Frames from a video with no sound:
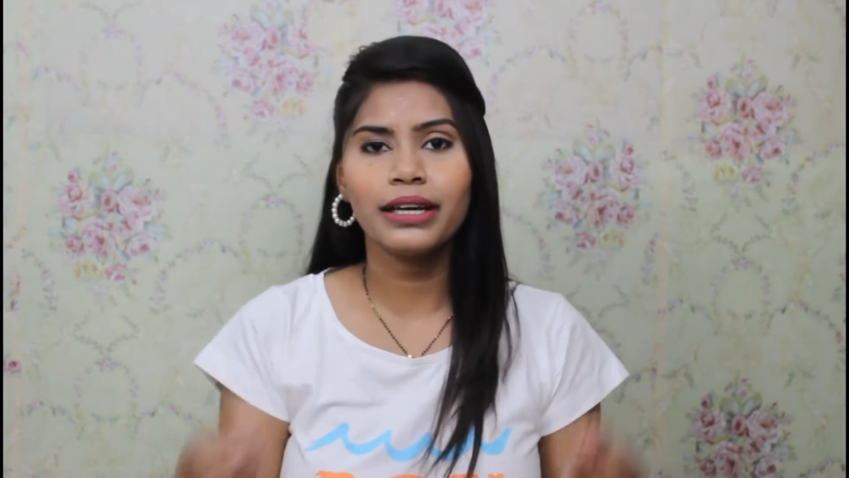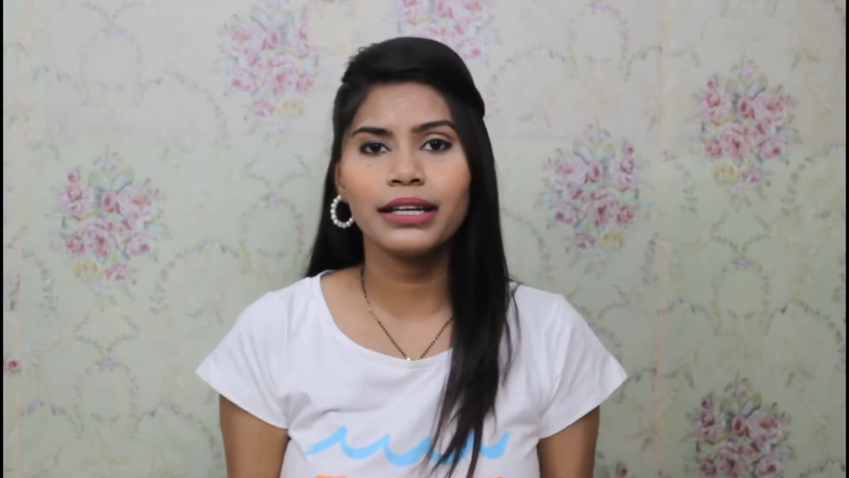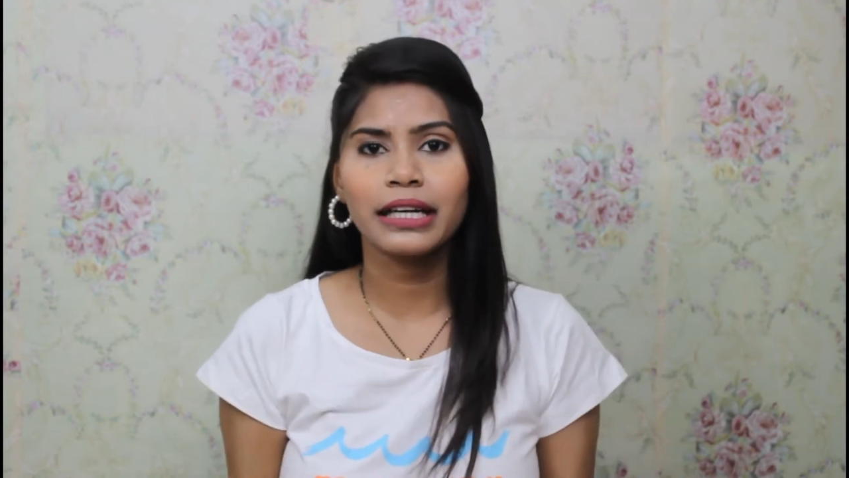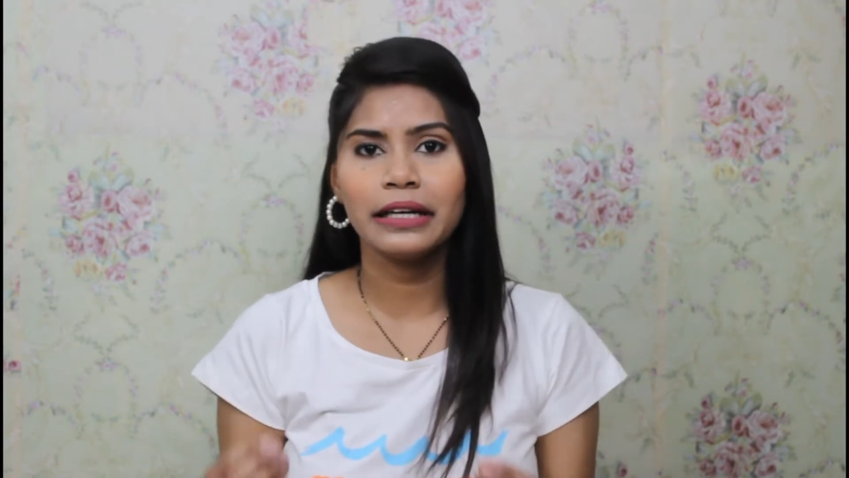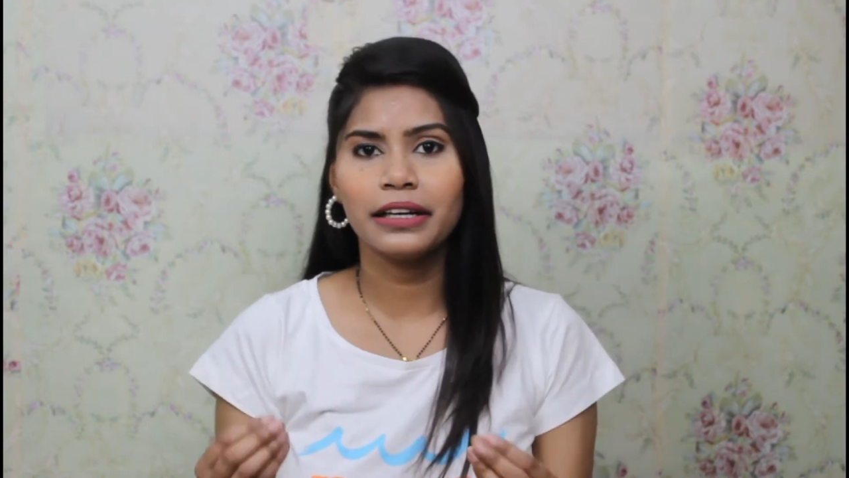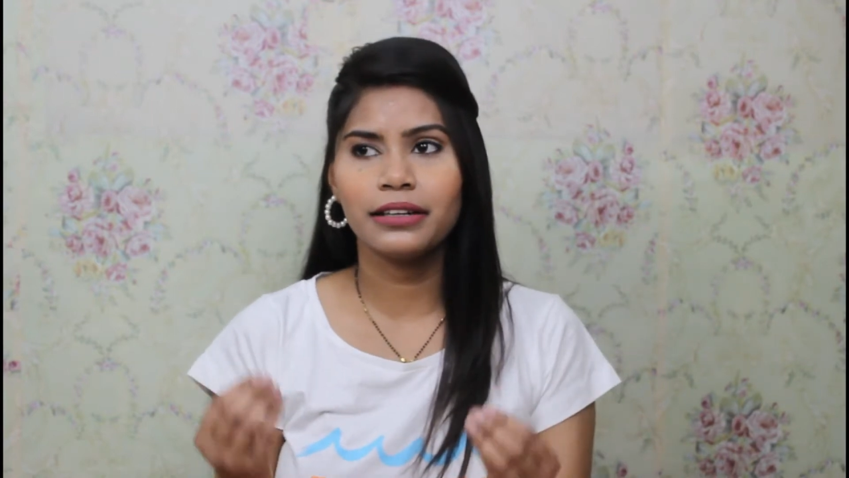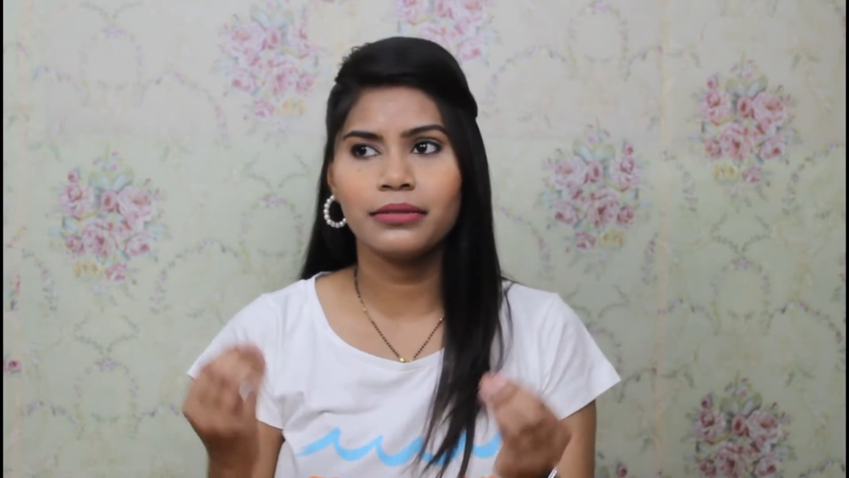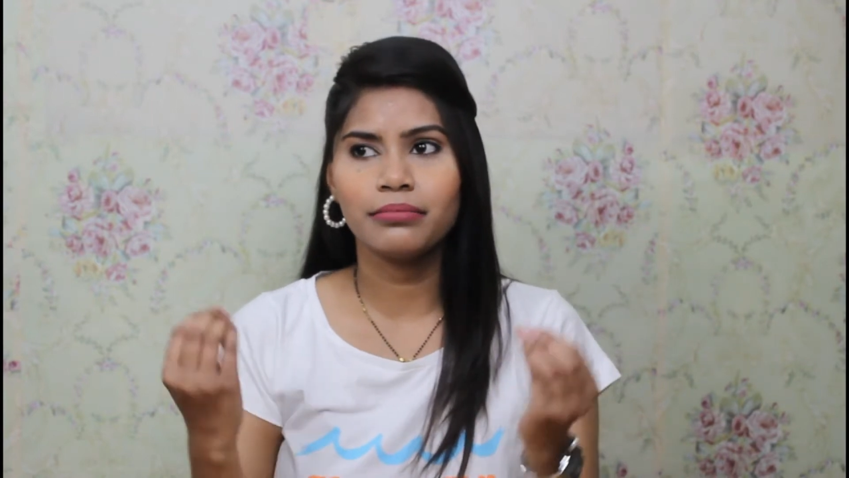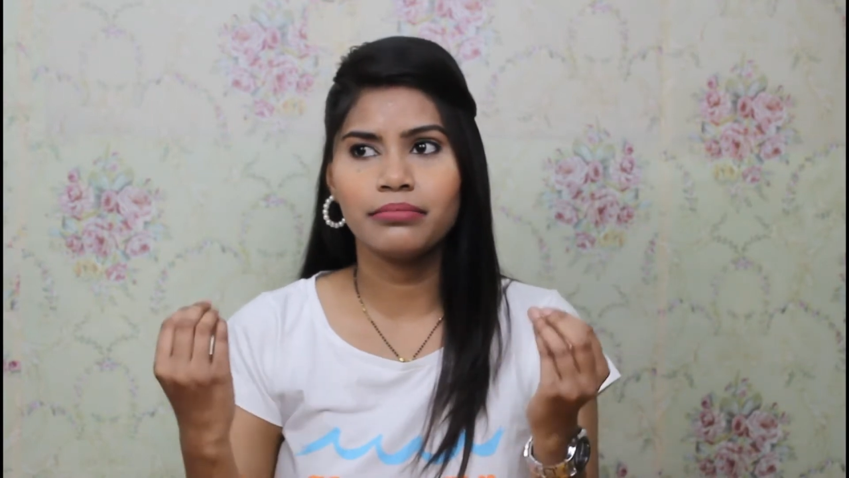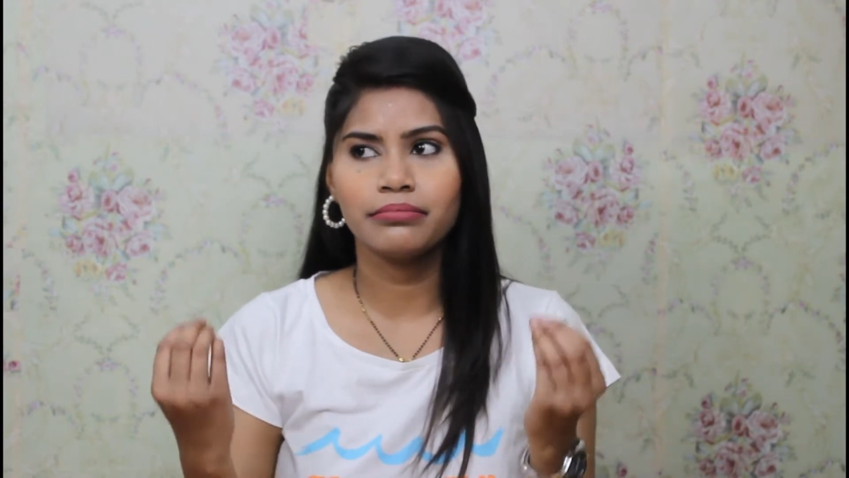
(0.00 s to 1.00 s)

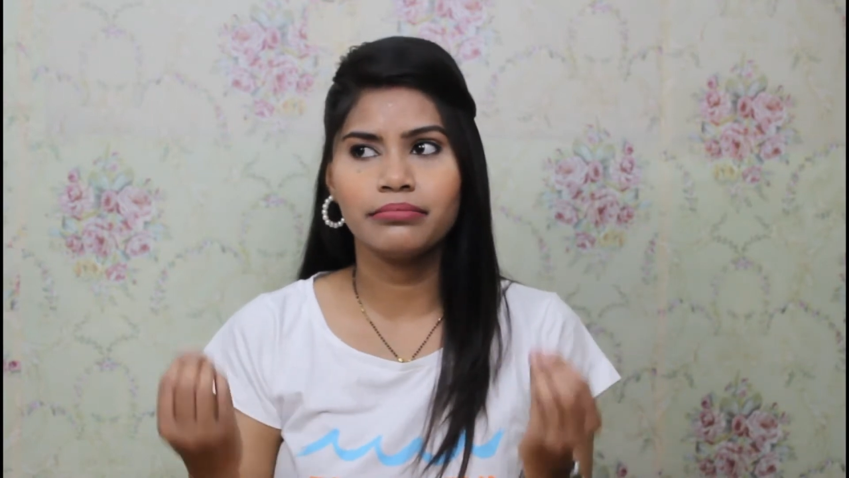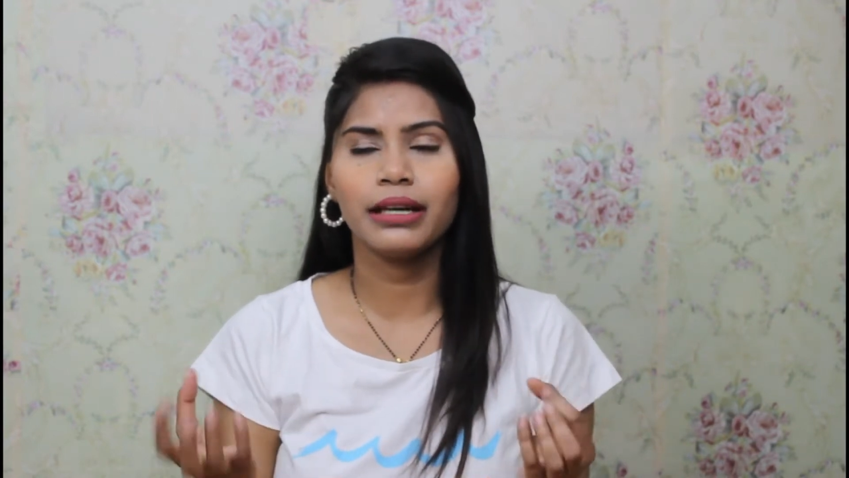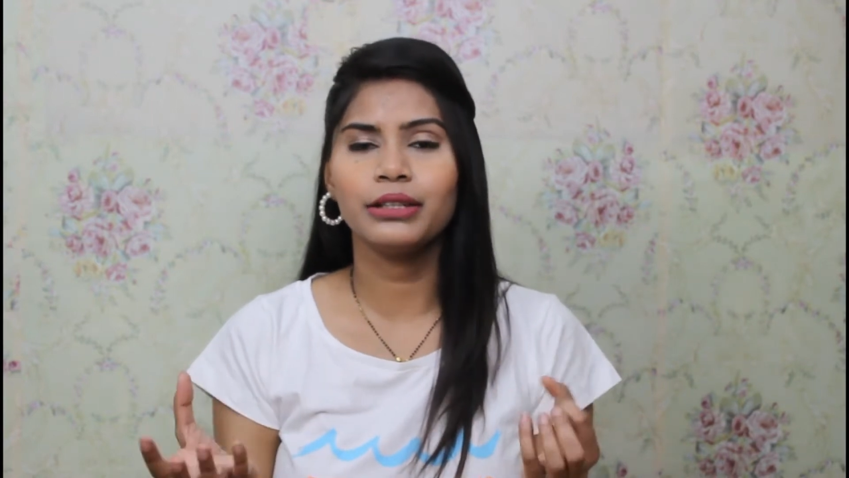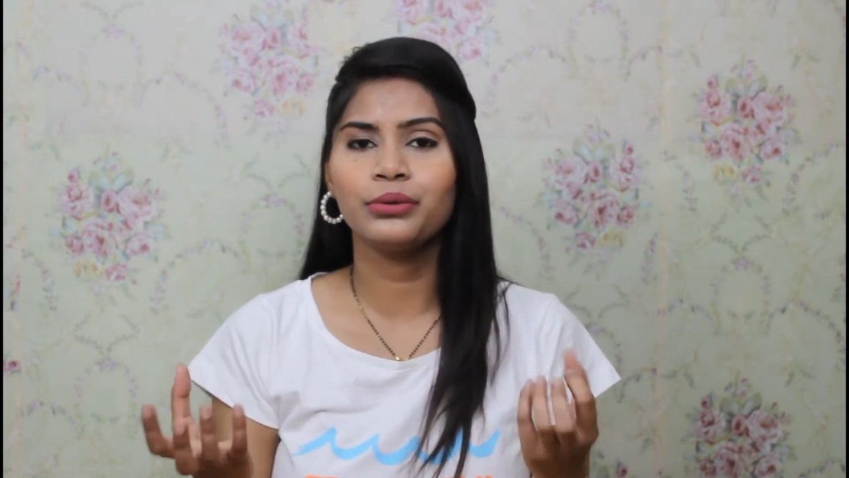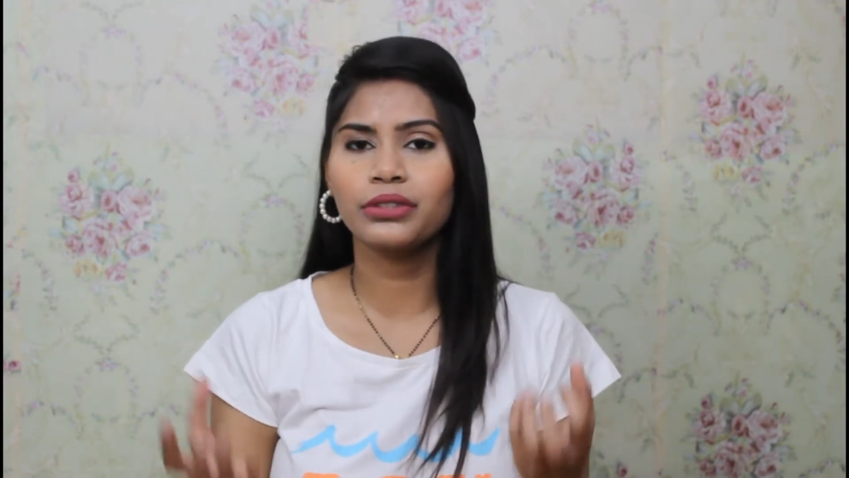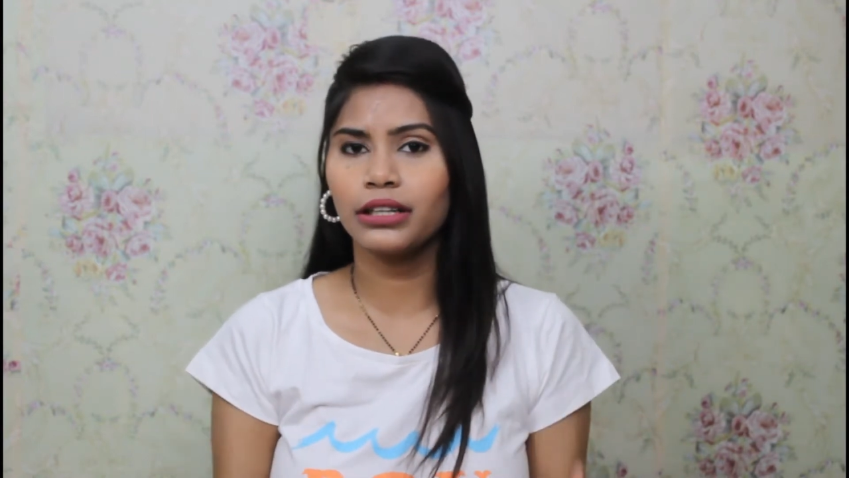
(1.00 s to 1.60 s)
इंग्रेडिएंट मैं यूज़